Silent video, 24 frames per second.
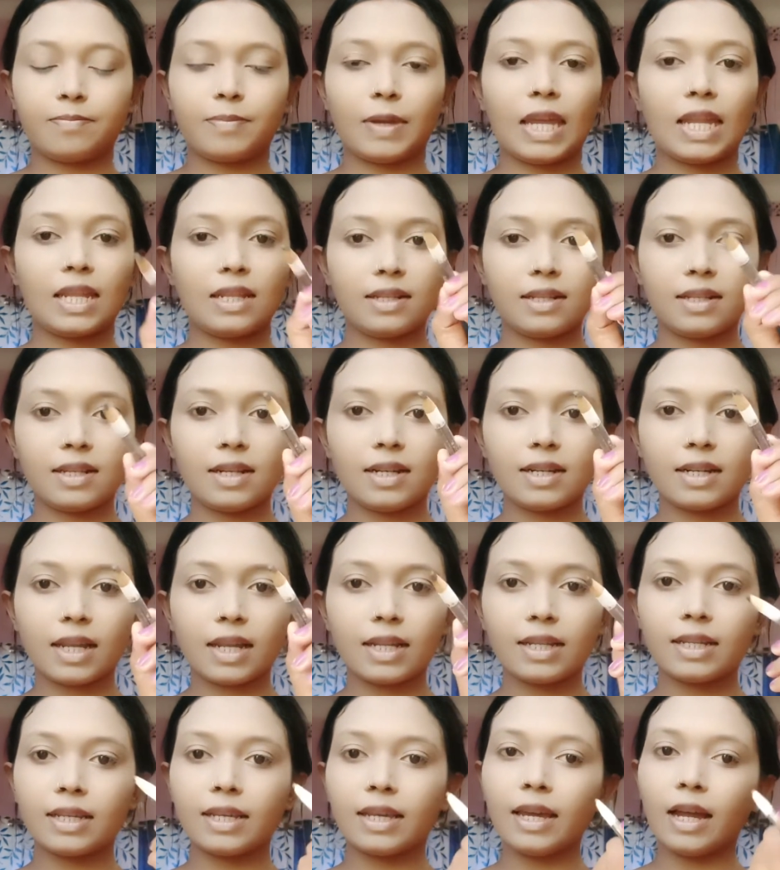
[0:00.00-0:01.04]

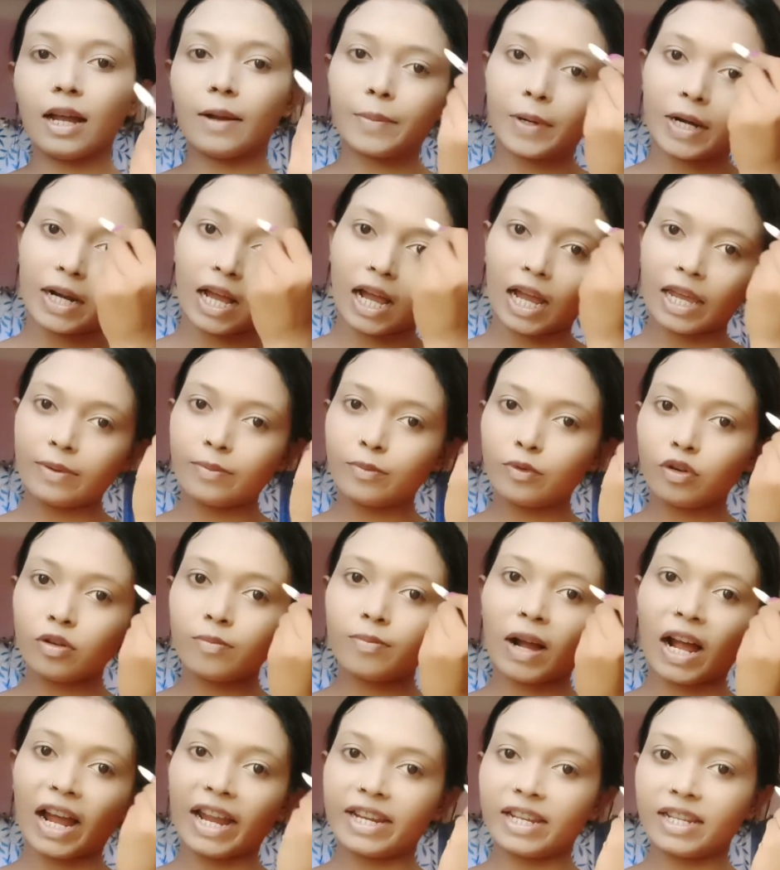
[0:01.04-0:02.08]
পেন্সিলটা দিয়ে আমার
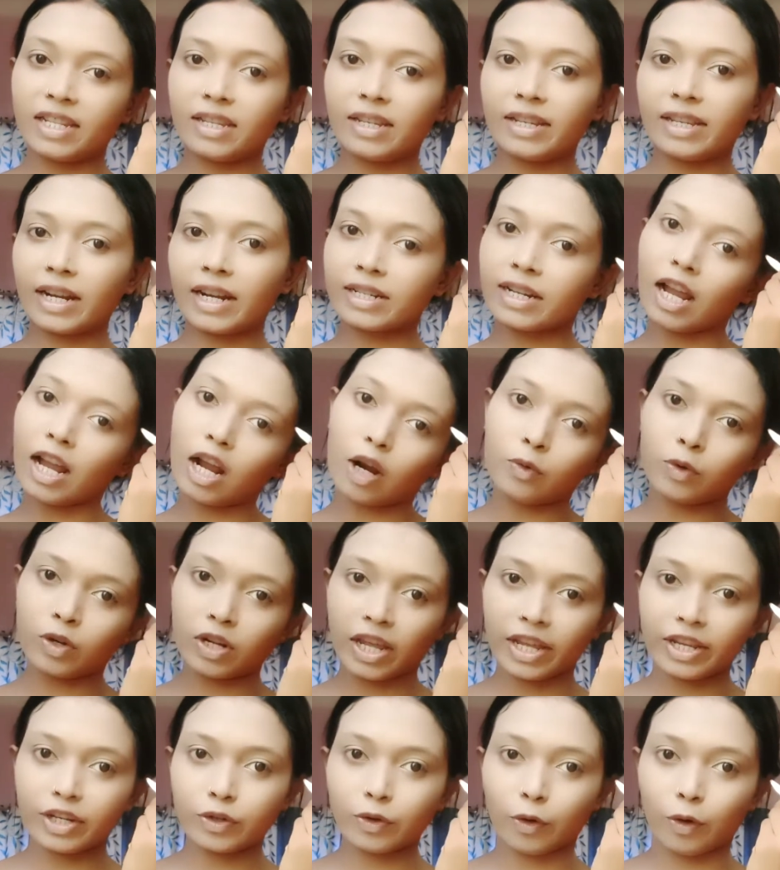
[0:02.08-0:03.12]
আইব্রোর বাইরের দিকে একটা
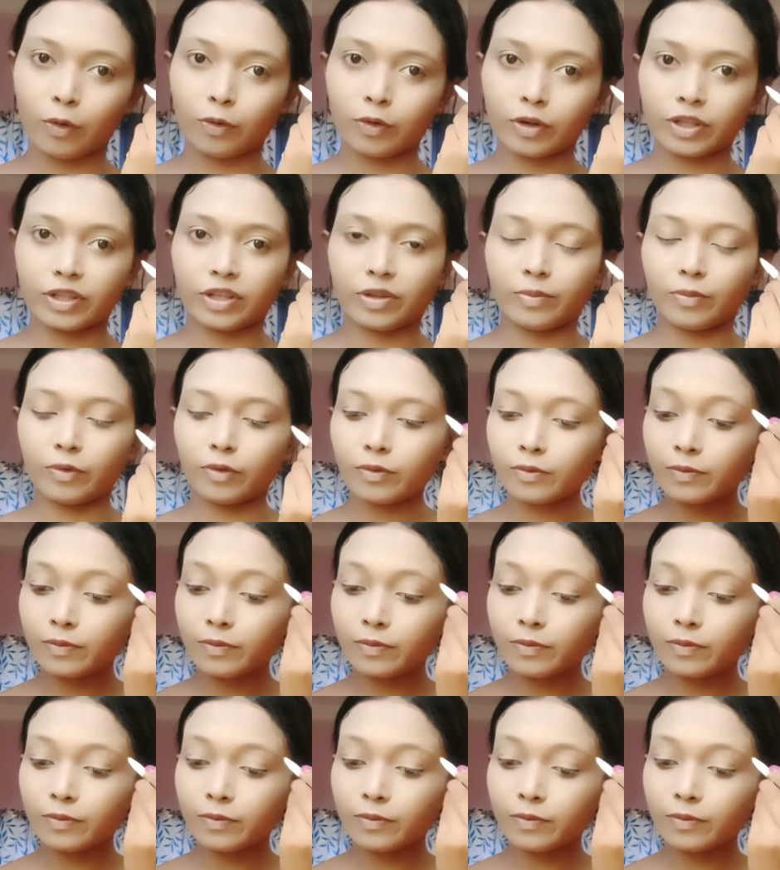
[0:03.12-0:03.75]
আউটলাইন ড্র করে নেবো